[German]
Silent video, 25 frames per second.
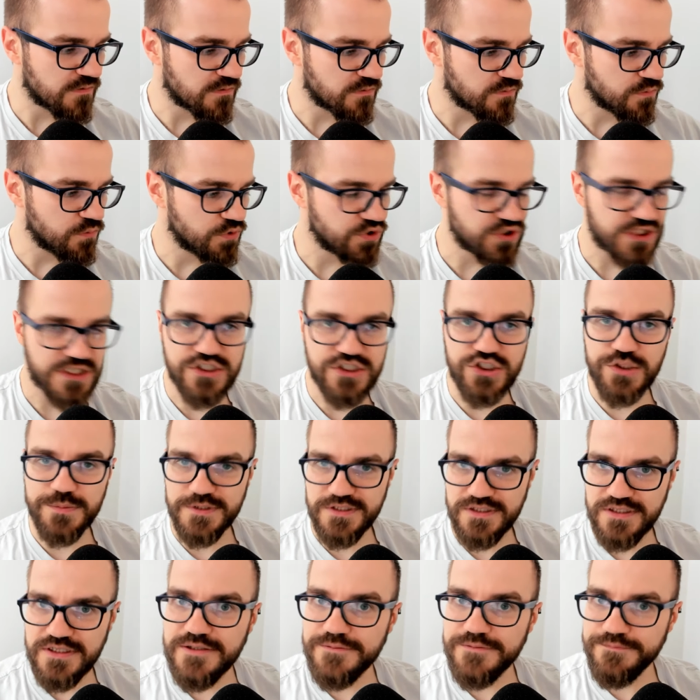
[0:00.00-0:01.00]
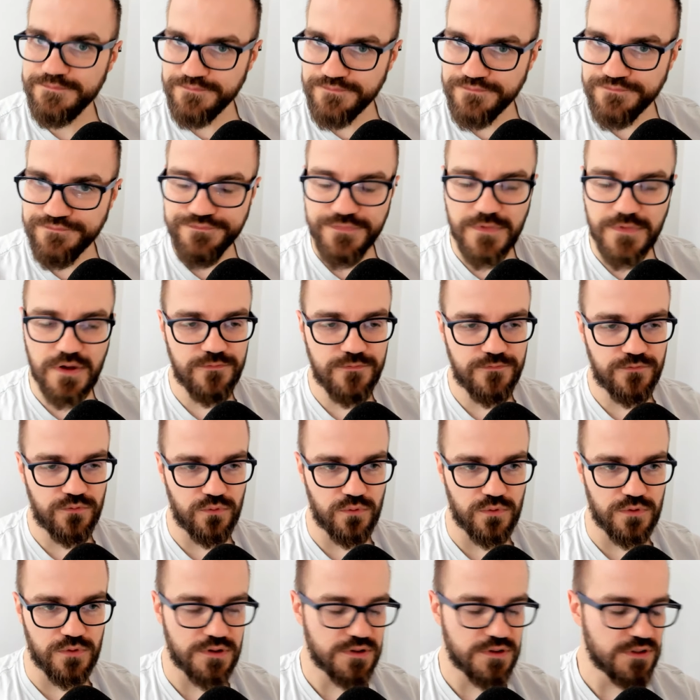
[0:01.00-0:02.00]
zu ChatGPT
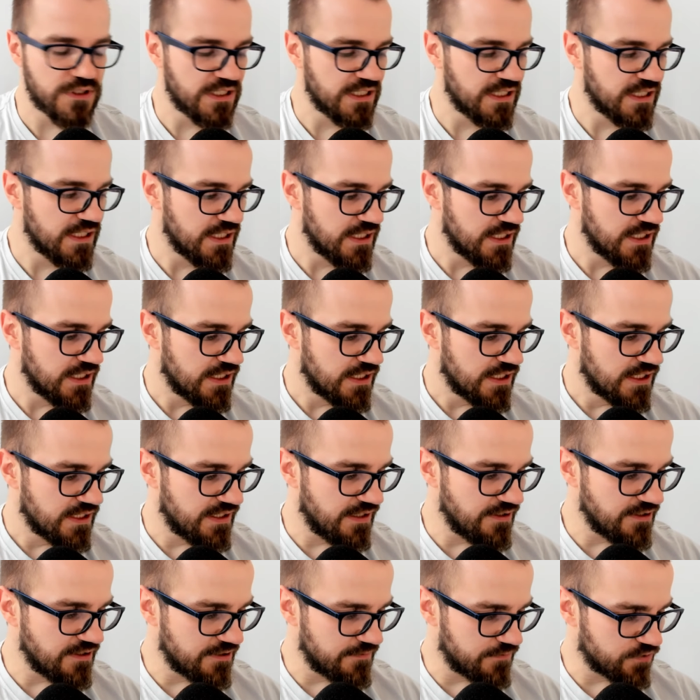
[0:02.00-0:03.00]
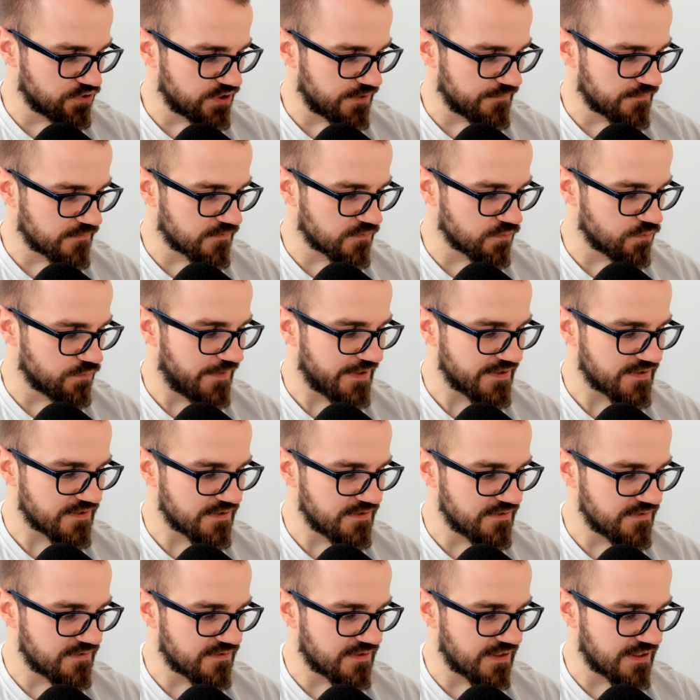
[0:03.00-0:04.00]
für die Energiewirtschaft. So, was
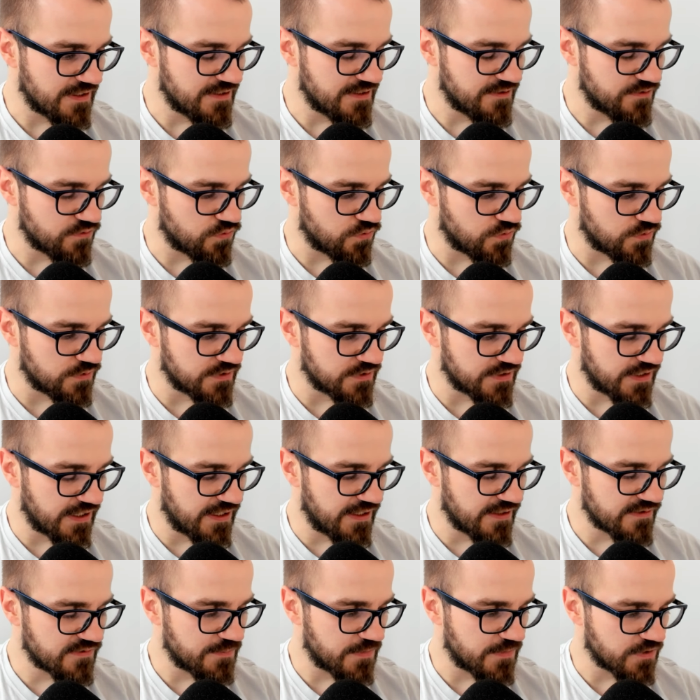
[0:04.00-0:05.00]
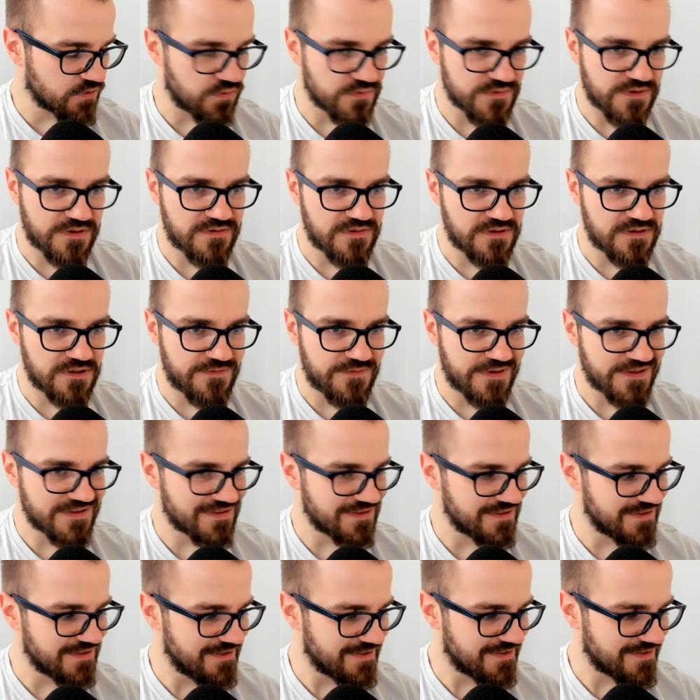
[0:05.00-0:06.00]
ist der Hintergrund? Erstmal grundsätzlich,
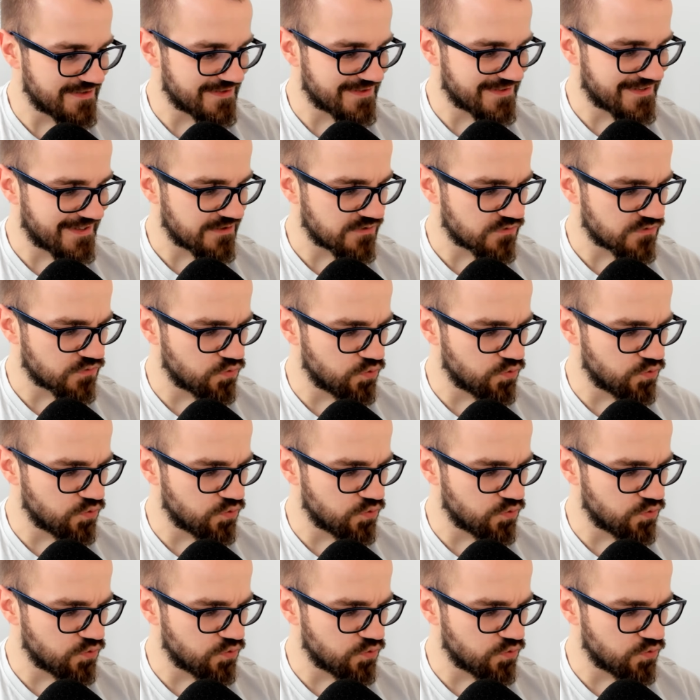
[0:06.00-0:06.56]
was ist das